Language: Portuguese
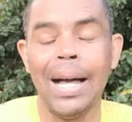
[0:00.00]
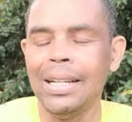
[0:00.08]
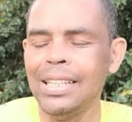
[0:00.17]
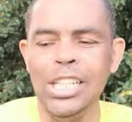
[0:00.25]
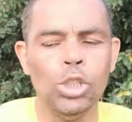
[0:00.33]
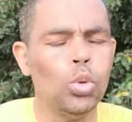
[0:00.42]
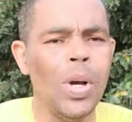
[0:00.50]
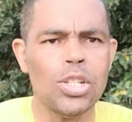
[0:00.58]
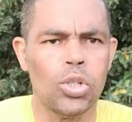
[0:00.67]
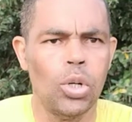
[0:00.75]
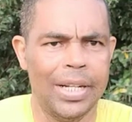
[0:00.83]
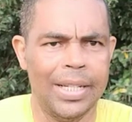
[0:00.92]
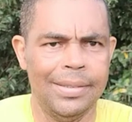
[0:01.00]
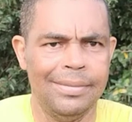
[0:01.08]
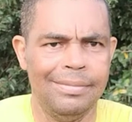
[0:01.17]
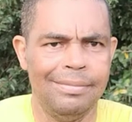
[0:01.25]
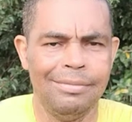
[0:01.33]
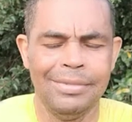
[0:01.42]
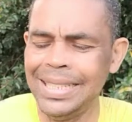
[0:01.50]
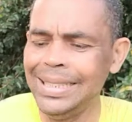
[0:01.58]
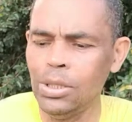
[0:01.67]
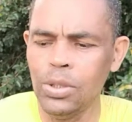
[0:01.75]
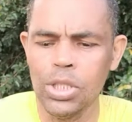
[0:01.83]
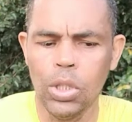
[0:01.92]
em 2 horas.
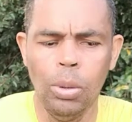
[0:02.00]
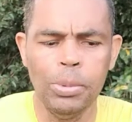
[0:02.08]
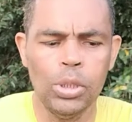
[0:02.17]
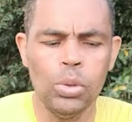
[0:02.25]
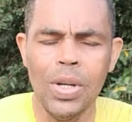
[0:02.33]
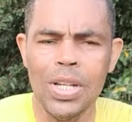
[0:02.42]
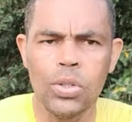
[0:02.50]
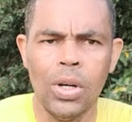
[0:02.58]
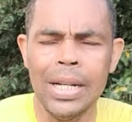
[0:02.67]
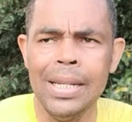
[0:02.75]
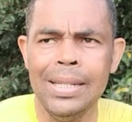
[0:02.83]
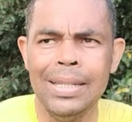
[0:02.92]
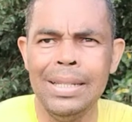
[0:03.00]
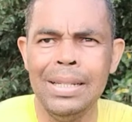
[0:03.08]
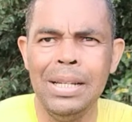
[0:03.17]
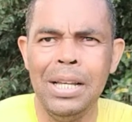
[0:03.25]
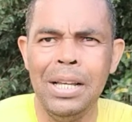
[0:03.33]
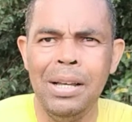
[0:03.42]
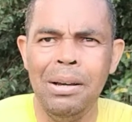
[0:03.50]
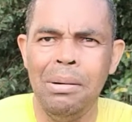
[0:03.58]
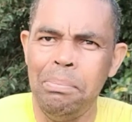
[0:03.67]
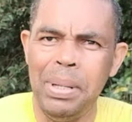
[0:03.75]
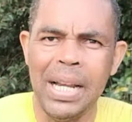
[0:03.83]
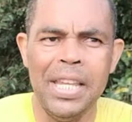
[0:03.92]
32 km em 2 horas
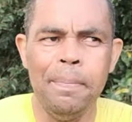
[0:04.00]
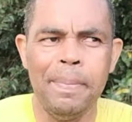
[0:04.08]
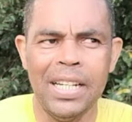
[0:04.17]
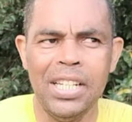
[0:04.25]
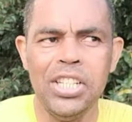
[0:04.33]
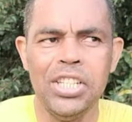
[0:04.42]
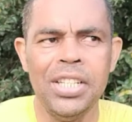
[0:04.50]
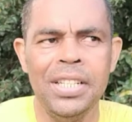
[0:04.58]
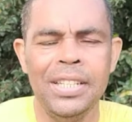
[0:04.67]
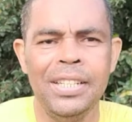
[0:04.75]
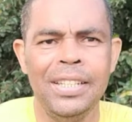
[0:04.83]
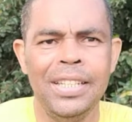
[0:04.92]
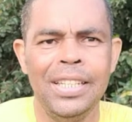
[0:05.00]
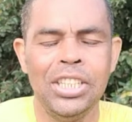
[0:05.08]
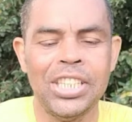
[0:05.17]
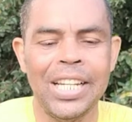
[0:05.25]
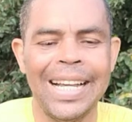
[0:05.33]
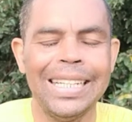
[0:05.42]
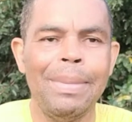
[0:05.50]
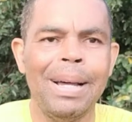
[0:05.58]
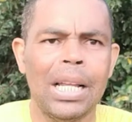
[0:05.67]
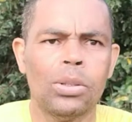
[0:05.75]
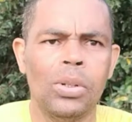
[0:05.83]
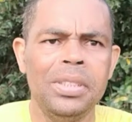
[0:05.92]
para aí para a gente chegar na
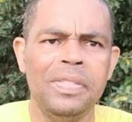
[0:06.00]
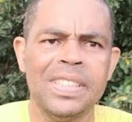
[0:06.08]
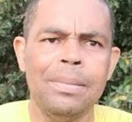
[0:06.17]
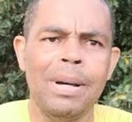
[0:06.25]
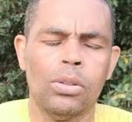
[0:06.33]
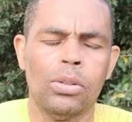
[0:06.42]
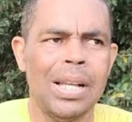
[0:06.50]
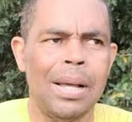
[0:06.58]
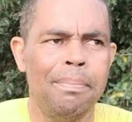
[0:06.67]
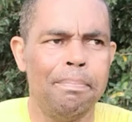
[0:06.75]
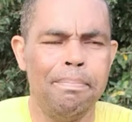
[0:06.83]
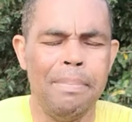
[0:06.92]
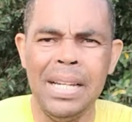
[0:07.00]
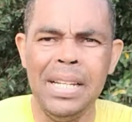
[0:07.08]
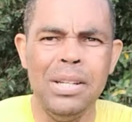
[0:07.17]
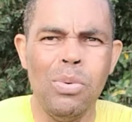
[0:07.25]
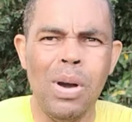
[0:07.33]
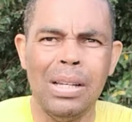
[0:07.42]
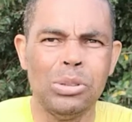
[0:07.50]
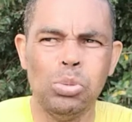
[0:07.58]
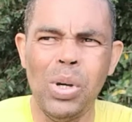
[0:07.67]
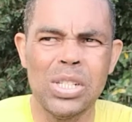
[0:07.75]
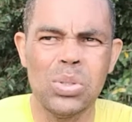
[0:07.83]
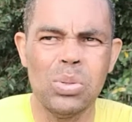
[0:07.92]
maratona e fazer a maratona ali em
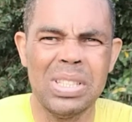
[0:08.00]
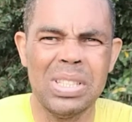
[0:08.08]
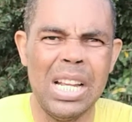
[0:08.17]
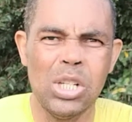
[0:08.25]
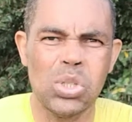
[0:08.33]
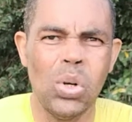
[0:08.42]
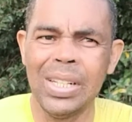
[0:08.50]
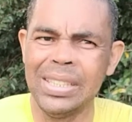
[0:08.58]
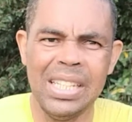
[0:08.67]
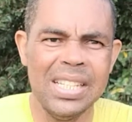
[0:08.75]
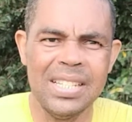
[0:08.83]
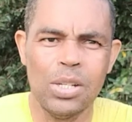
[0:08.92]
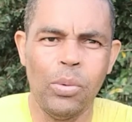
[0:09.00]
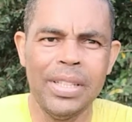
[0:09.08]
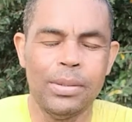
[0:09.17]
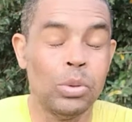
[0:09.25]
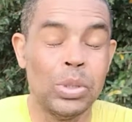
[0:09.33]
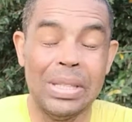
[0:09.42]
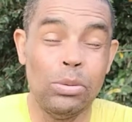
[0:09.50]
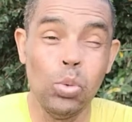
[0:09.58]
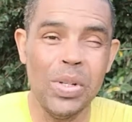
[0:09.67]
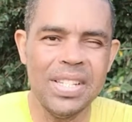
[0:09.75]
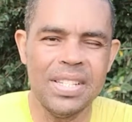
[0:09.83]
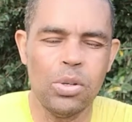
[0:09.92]
3 horas, 3 e
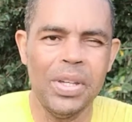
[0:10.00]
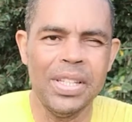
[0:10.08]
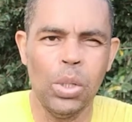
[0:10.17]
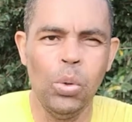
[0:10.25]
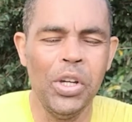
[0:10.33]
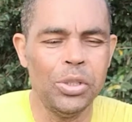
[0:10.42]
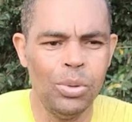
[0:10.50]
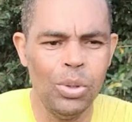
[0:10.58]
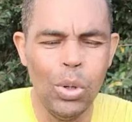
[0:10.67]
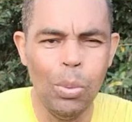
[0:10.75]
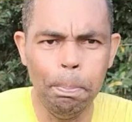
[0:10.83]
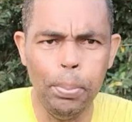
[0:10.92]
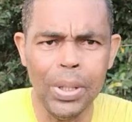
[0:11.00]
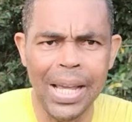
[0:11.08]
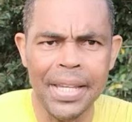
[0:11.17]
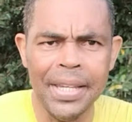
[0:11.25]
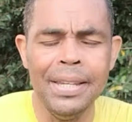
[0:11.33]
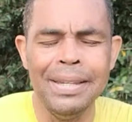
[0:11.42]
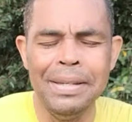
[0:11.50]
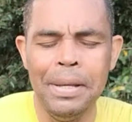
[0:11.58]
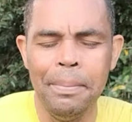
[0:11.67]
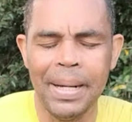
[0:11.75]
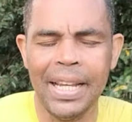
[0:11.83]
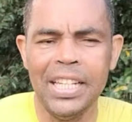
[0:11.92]
2 e 58 por aí
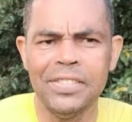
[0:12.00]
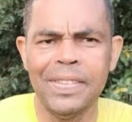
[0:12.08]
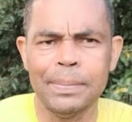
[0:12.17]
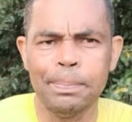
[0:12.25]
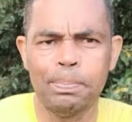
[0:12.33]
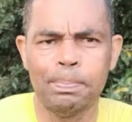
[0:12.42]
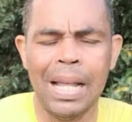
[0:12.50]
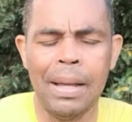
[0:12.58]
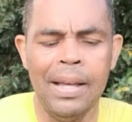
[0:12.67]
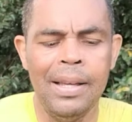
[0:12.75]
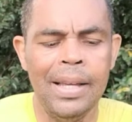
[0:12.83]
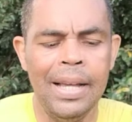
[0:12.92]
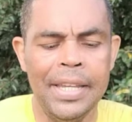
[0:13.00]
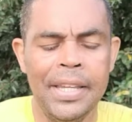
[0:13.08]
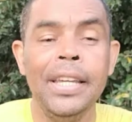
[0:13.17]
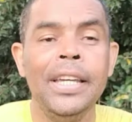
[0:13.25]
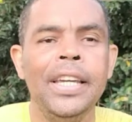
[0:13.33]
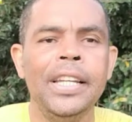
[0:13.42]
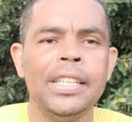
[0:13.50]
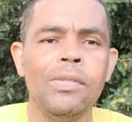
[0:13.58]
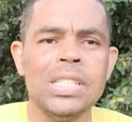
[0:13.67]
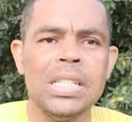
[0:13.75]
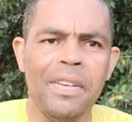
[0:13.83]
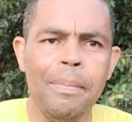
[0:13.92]
para que a gente vai estar tá aí. Então
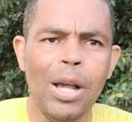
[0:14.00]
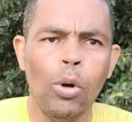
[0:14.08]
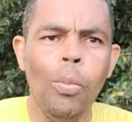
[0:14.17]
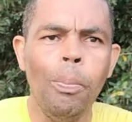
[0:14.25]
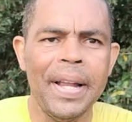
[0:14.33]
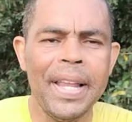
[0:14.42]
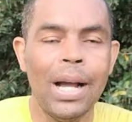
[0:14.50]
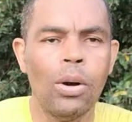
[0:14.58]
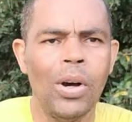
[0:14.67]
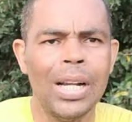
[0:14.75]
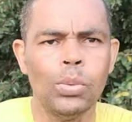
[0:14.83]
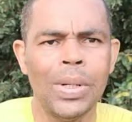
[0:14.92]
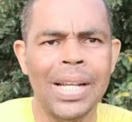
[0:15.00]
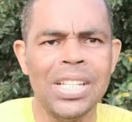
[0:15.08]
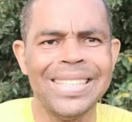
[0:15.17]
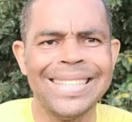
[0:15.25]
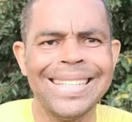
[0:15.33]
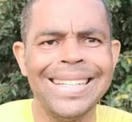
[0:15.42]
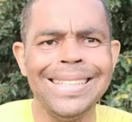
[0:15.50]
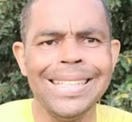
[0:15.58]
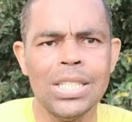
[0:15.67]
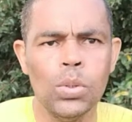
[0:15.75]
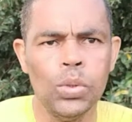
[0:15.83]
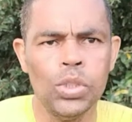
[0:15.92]
vocês vão me acompanhar agora durante
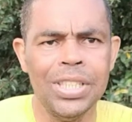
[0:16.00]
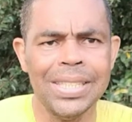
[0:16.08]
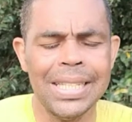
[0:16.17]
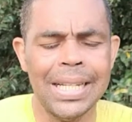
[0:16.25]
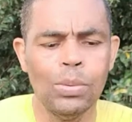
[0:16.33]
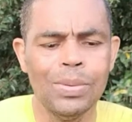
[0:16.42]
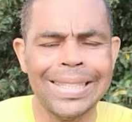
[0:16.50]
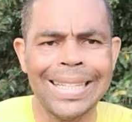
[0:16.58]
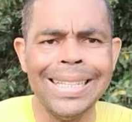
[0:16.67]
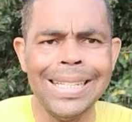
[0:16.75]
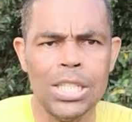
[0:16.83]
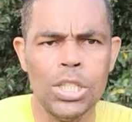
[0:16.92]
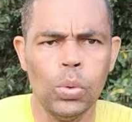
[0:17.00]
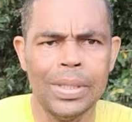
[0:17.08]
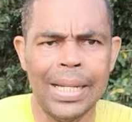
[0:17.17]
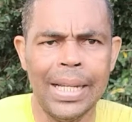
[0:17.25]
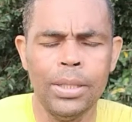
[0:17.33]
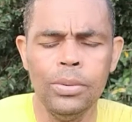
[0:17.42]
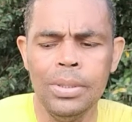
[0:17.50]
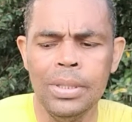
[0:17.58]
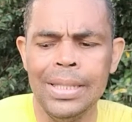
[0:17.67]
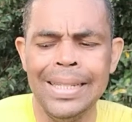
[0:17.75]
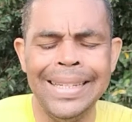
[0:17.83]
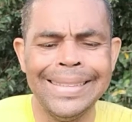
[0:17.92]
35 dias, serão 35 treinos,
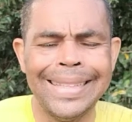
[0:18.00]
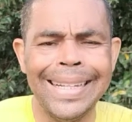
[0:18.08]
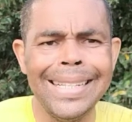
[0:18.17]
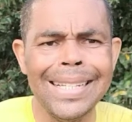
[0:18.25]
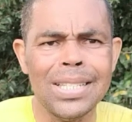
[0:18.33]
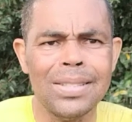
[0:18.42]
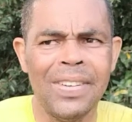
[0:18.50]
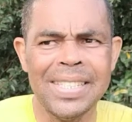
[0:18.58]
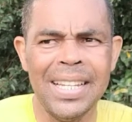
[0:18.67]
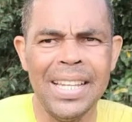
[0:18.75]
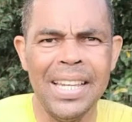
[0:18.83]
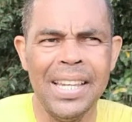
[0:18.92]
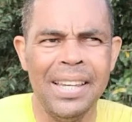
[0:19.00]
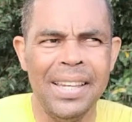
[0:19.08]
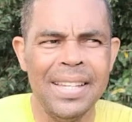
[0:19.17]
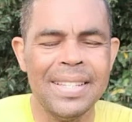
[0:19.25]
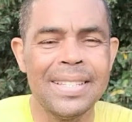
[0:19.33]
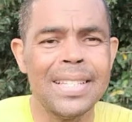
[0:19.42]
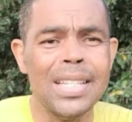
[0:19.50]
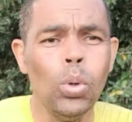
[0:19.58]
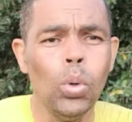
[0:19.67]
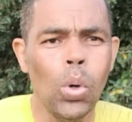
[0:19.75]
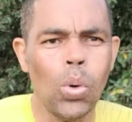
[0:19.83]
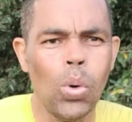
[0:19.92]
30, vai ser 5
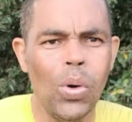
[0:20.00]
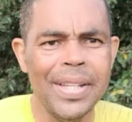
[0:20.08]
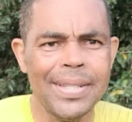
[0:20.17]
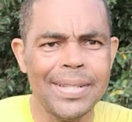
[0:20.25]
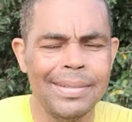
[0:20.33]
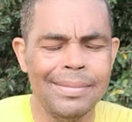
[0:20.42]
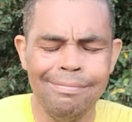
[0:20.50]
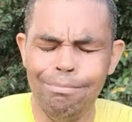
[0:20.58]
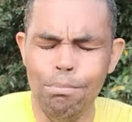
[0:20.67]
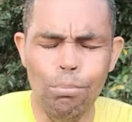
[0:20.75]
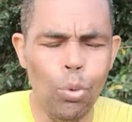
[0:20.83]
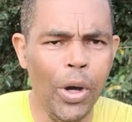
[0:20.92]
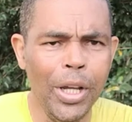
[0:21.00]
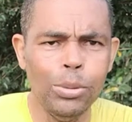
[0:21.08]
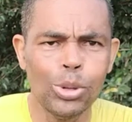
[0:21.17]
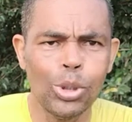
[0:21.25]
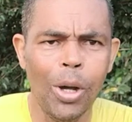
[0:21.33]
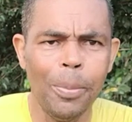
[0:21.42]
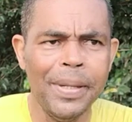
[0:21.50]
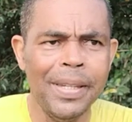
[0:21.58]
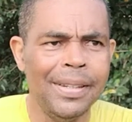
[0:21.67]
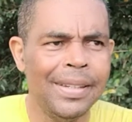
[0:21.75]
longões, muito top.